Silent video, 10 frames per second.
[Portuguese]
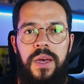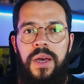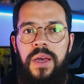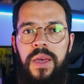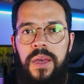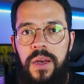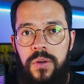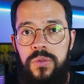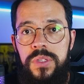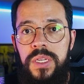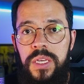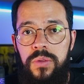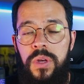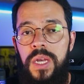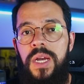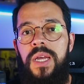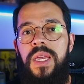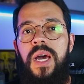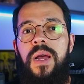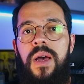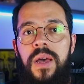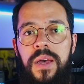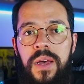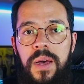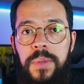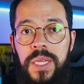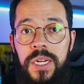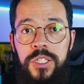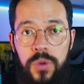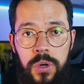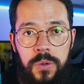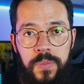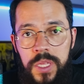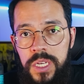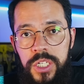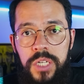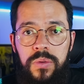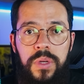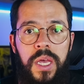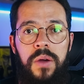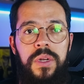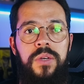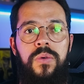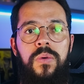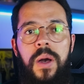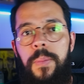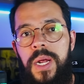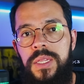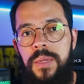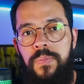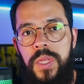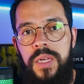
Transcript: É, conseguindo ganhar a, a, medalha de ouro, né? deixando Carolyn com a prata.